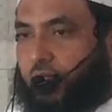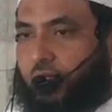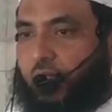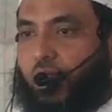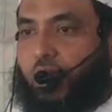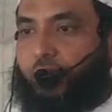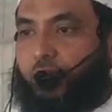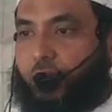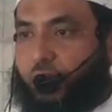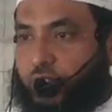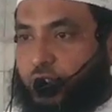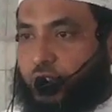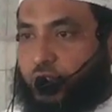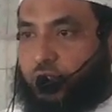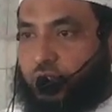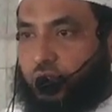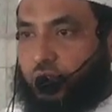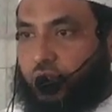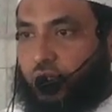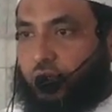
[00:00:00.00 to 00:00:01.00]
তার
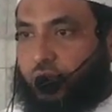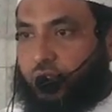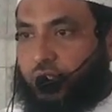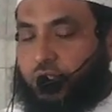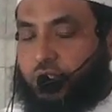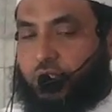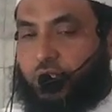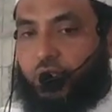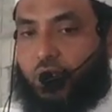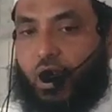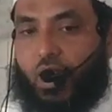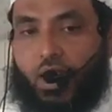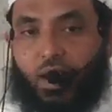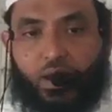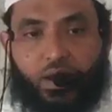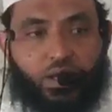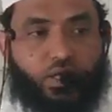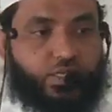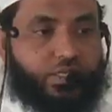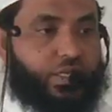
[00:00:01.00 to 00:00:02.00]
প্রশস্ততা হচ্ছে
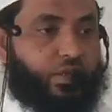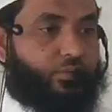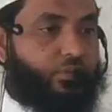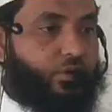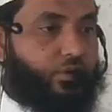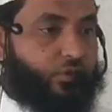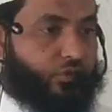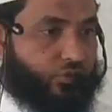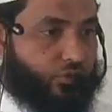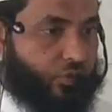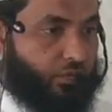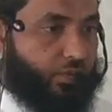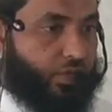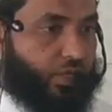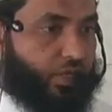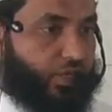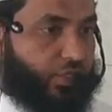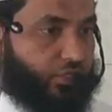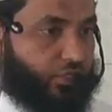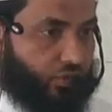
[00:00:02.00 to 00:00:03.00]
আকাশ এবং
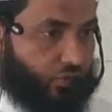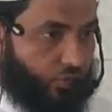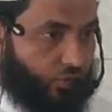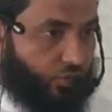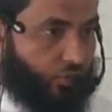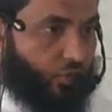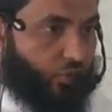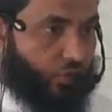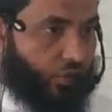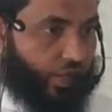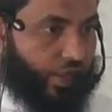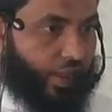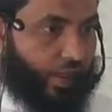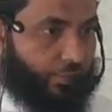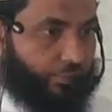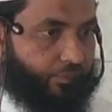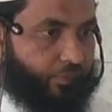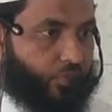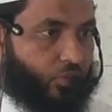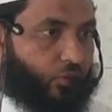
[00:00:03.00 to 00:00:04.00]
জমিনে যত বড়
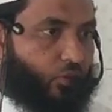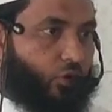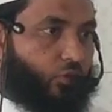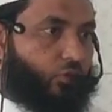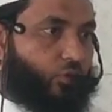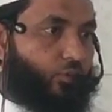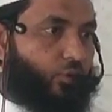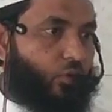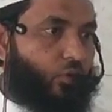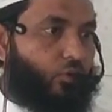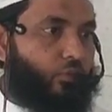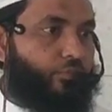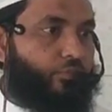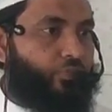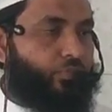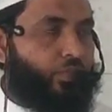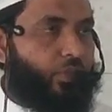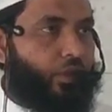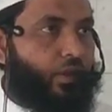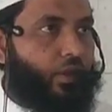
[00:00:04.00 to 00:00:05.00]
গ্যাপ অত বড়
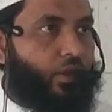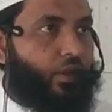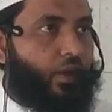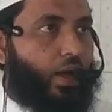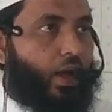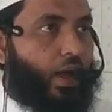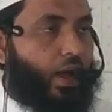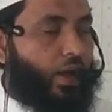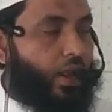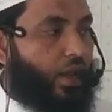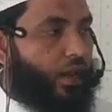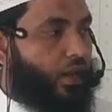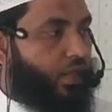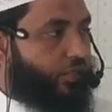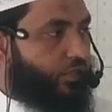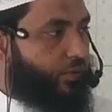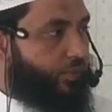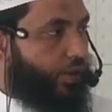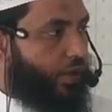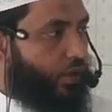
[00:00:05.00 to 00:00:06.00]
আর আল্লাহ
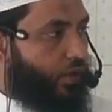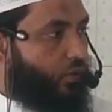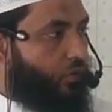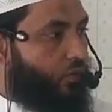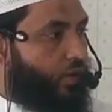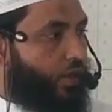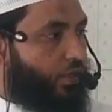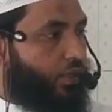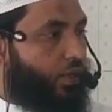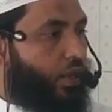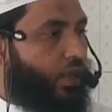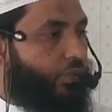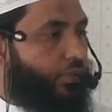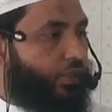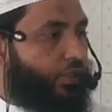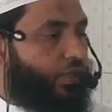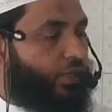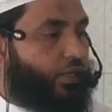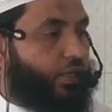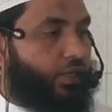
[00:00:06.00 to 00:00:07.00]
সুবানা হুয়া তালা
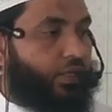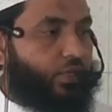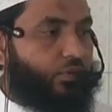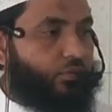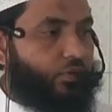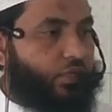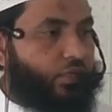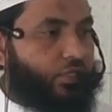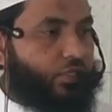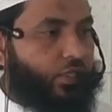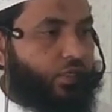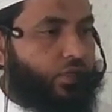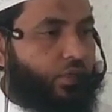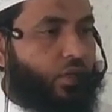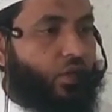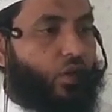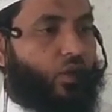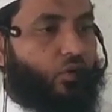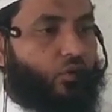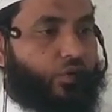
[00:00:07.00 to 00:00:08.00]
আমাদেরকে কি বলেছেন
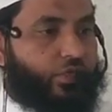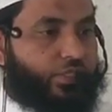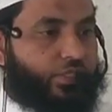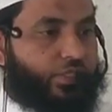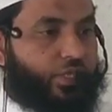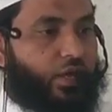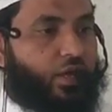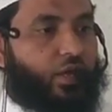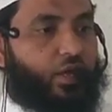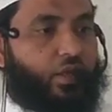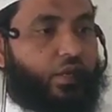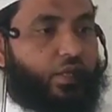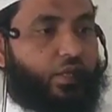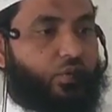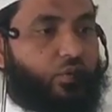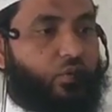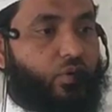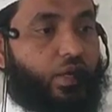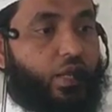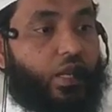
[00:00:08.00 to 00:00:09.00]

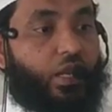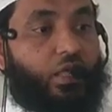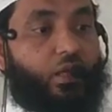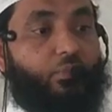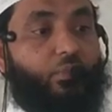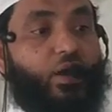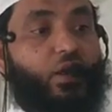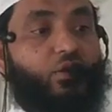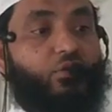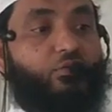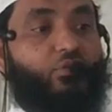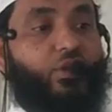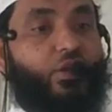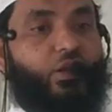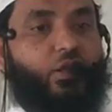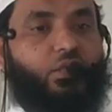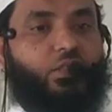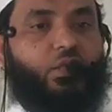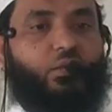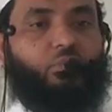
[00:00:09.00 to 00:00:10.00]
ওয়াসারিও ইলা
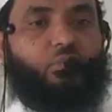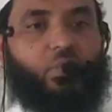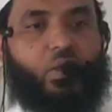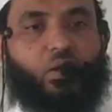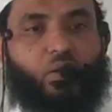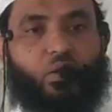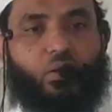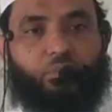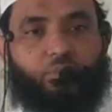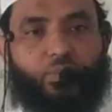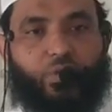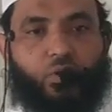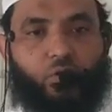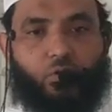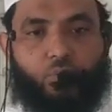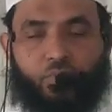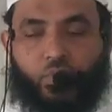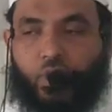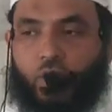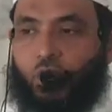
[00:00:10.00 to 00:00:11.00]
মাগফিরা তিম্মির
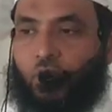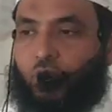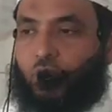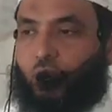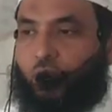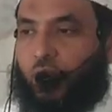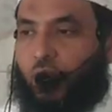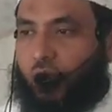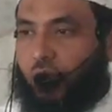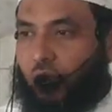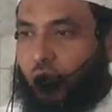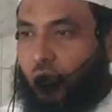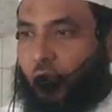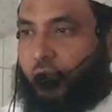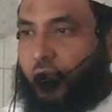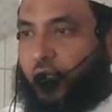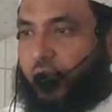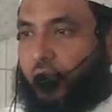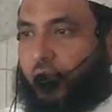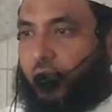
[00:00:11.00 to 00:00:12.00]
রব্বিকুম তোমার
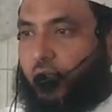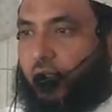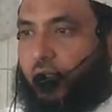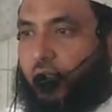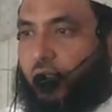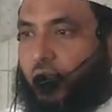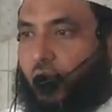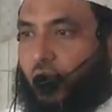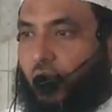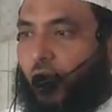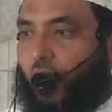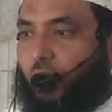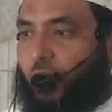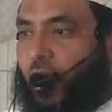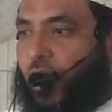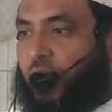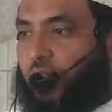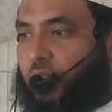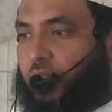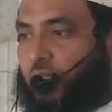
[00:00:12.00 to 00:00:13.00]
রবের
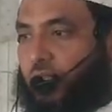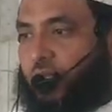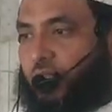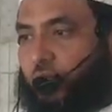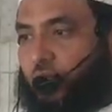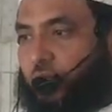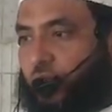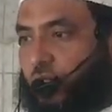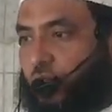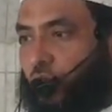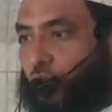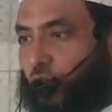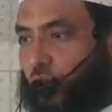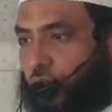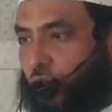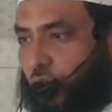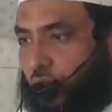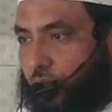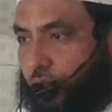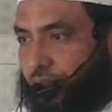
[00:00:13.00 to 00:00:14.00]
ক্ষমার দিকে তুমি দৌড়
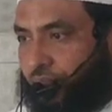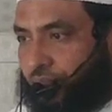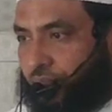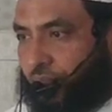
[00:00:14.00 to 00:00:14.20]
দৌড়